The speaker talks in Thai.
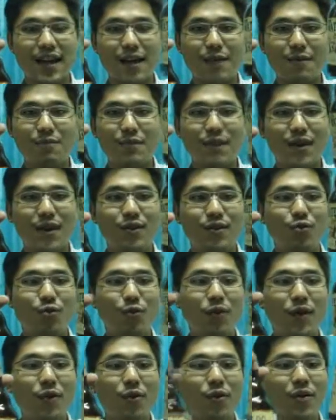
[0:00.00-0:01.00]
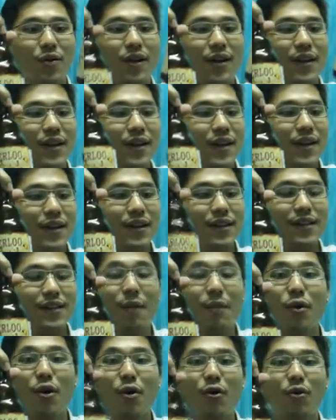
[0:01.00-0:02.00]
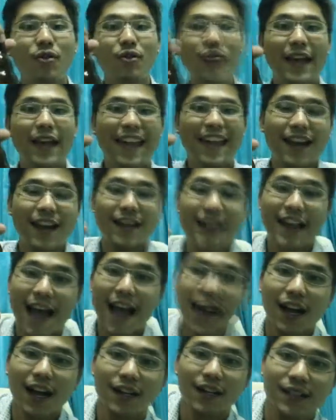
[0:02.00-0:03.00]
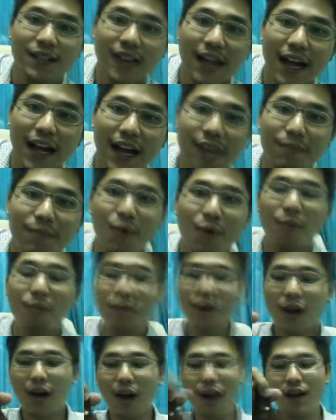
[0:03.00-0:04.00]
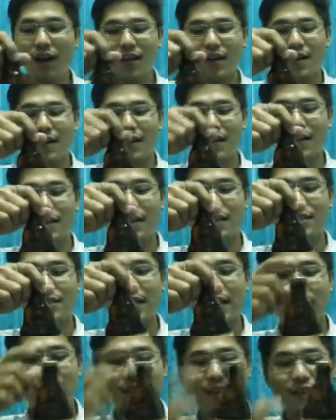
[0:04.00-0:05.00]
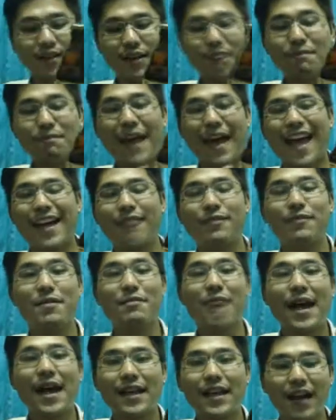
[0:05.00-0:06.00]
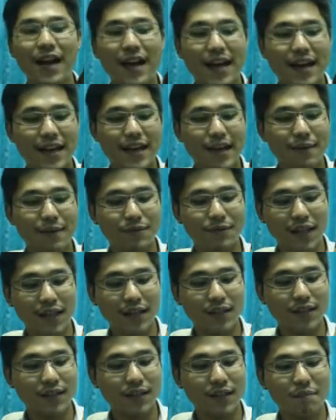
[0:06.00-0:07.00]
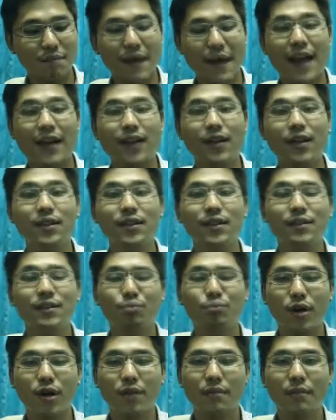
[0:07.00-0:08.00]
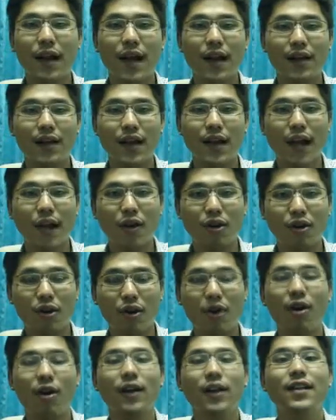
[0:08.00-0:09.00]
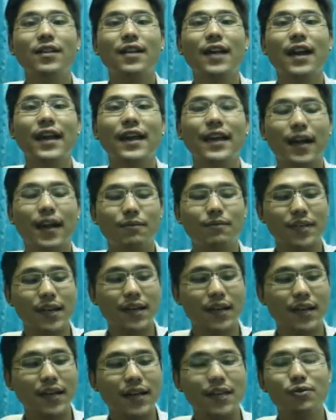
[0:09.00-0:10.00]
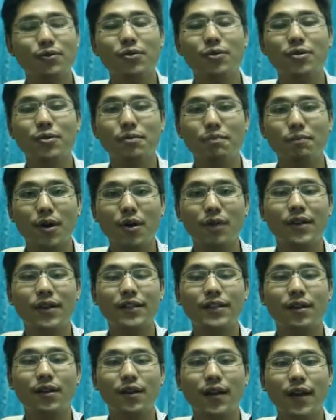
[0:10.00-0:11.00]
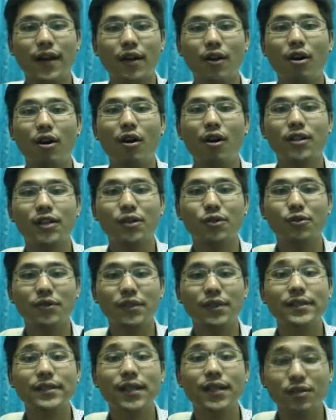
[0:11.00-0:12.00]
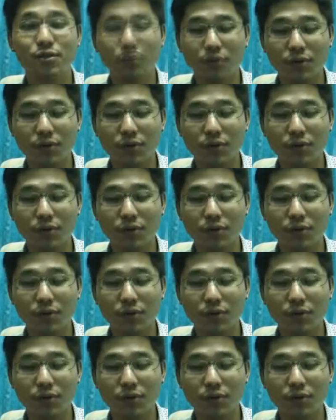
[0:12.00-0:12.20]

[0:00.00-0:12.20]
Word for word: นะครับเป็นดูเวลดับเบิลเอ็กดาร์ฟนะครับผมก็7กับ8มันมายังไงนะครับ7กับ8ก็คือปริมาณแอลกอฮอล์ที่ใส่นะครับ7อันนี้ตัวทริปเปิลเนี่ยจะแอลกอฮอล์จะอยู่ที่